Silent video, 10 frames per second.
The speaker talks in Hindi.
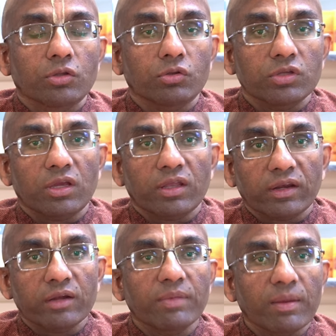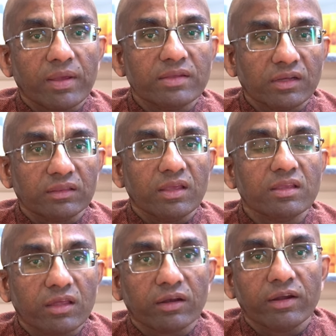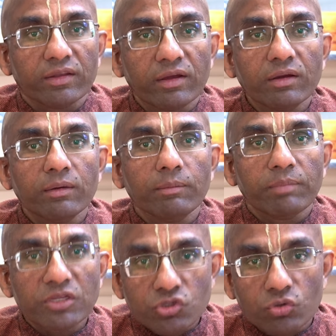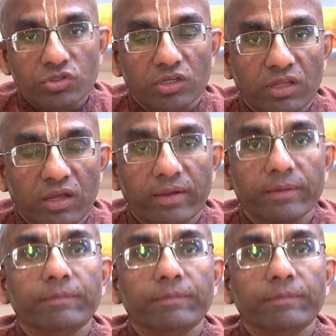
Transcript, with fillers: तो ये क्रिकेट में हम कह सकते हैं कि क्रिकेट का पिच हो सकता है